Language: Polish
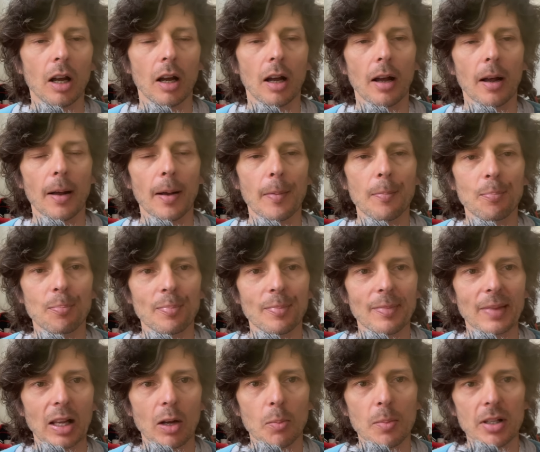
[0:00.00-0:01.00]
E,
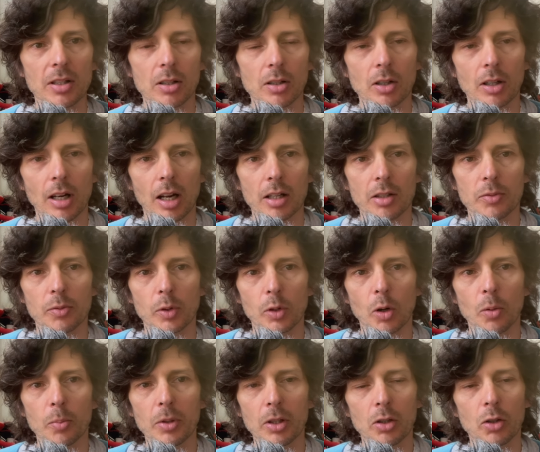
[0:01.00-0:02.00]
kobiece kolarstwo
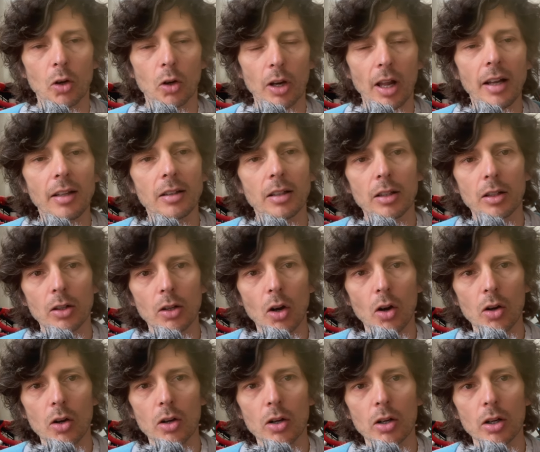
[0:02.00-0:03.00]
robi kolejny
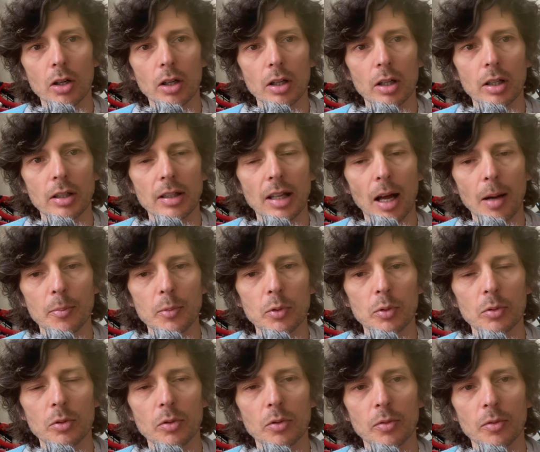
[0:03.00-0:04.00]
krok y,
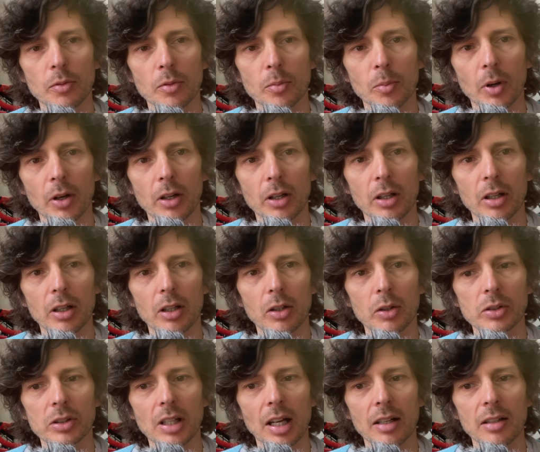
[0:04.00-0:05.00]
naprzód w mojej
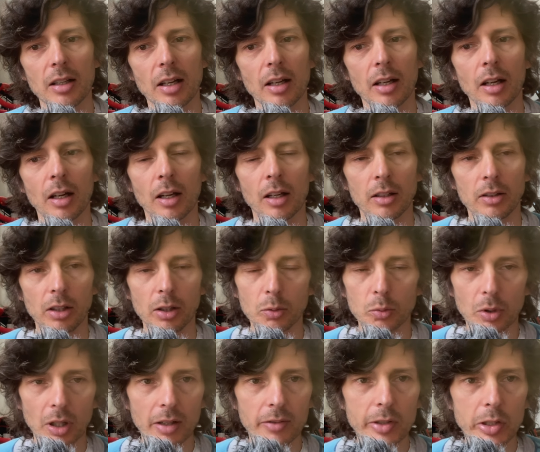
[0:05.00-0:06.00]
ocenie.
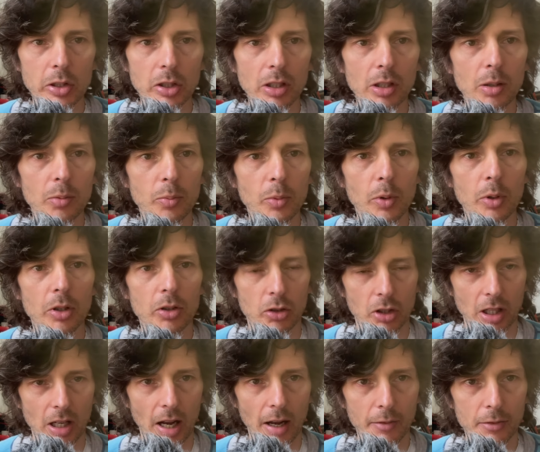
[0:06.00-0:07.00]
Niektóre wyścigi były
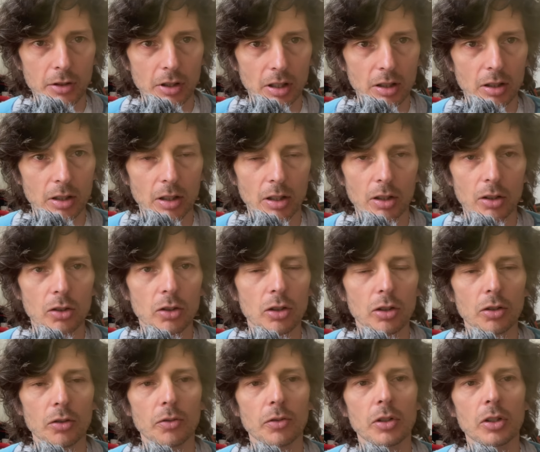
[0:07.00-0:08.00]
ciekawsze
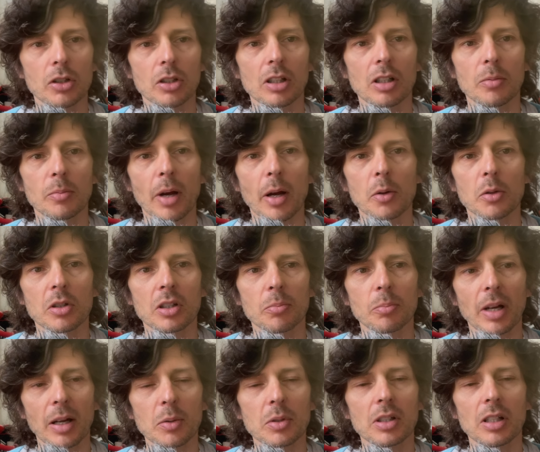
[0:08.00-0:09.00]
niż wyścigi męż-
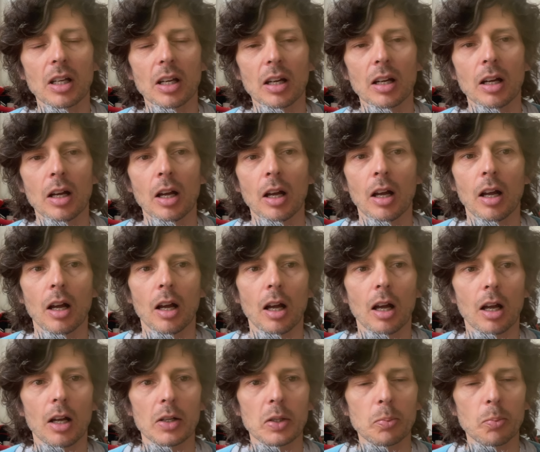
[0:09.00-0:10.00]
męskie.
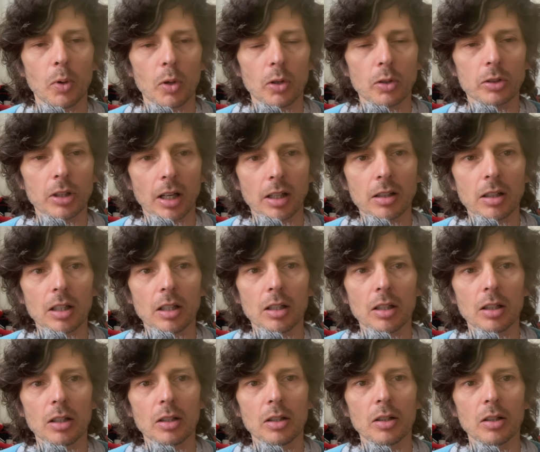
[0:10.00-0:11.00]
E, sporo
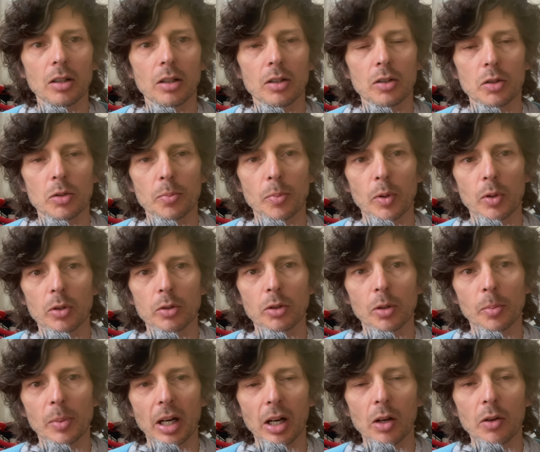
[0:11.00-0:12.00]
taktyki, sporo
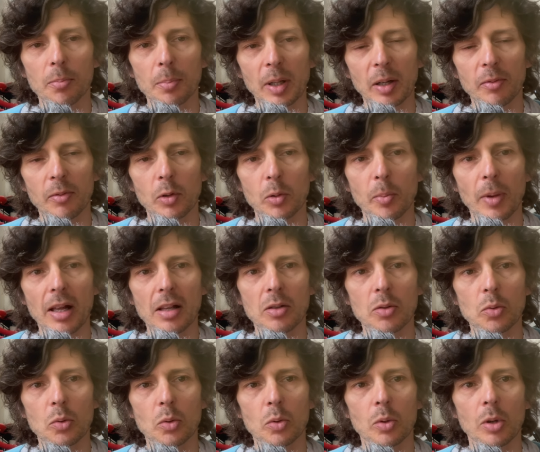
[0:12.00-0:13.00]
dobrego
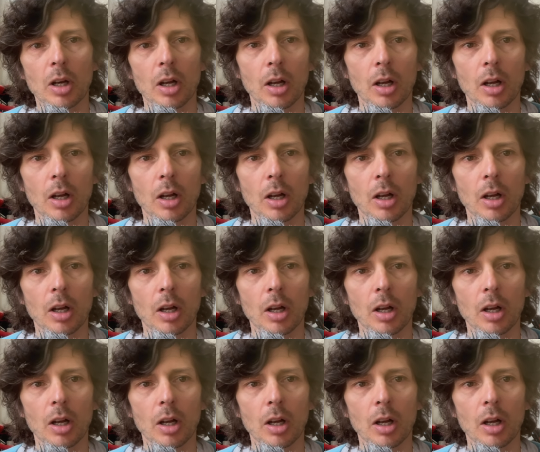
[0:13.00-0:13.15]
performance'u